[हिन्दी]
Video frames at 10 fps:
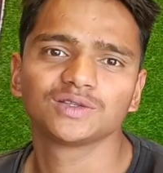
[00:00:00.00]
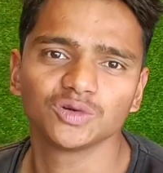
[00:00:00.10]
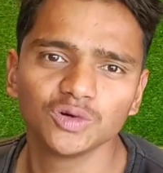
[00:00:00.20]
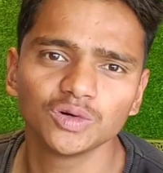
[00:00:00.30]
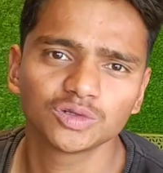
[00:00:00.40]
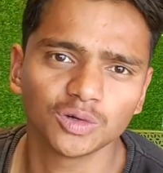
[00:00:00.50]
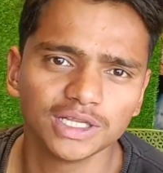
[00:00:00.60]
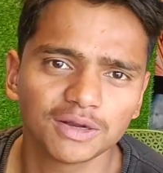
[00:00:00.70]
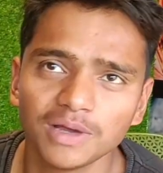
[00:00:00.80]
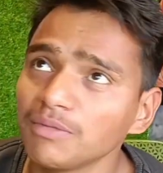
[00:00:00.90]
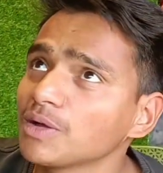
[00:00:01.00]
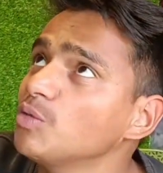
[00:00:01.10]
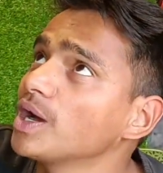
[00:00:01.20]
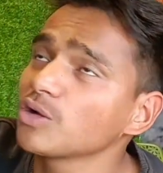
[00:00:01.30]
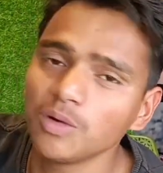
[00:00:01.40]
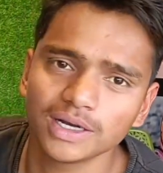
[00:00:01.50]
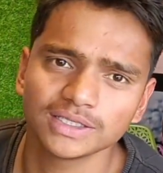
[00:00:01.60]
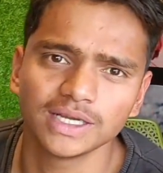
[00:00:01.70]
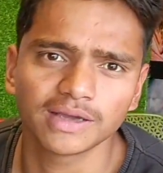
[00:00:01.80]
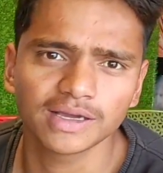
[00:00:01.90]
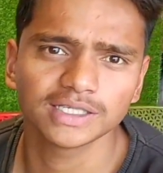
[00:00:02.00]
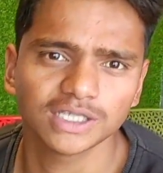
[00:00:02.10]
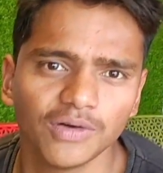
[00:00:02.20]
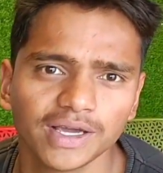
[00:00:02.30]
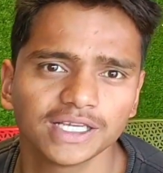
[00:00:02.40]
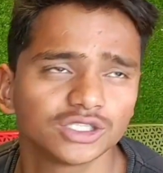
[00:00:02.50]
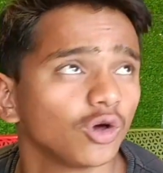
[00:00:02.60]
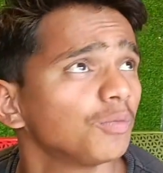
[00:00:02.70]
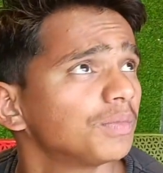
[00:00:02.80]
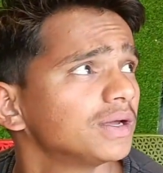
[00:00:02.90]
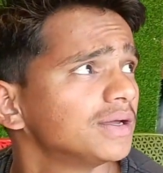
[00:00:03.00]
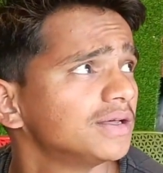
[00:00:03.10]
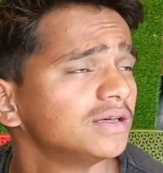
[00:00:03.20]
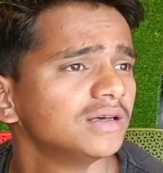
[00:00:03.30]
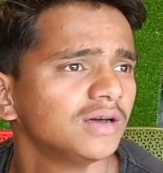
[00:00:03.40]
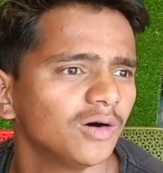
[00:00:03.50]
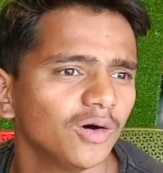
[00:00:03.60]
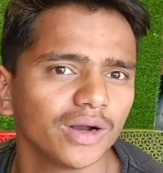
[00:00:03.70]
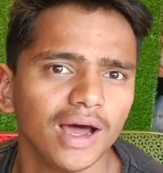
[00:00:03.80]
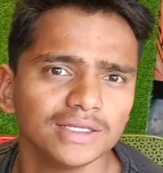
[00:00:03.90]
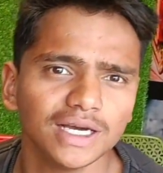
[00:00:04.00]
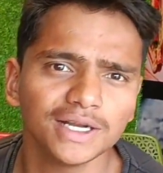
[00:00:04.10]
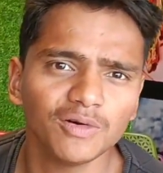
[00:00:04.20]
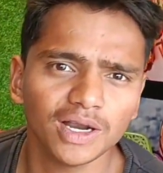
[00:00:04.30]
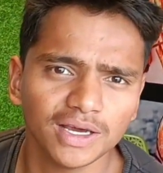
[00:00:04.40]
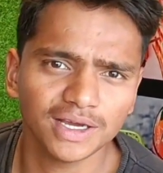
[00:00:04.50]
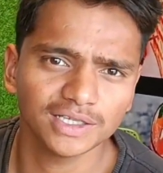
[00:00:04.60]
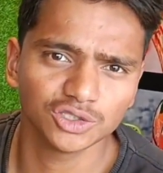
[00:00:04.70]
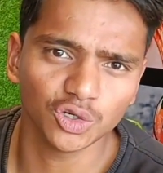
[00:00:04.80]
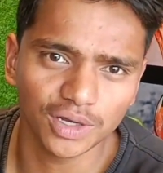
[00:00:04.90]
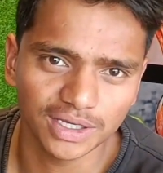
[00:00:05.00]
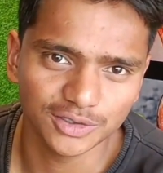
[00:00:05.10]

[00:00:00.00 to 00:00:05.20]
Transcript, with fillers: तो थोड़ी देर में यहाँ पे गुब्बारा गुब्बारा सजाएंगे कृष्णा भाई की शॉप पे और आज आने वाला है यहाँ जोड़े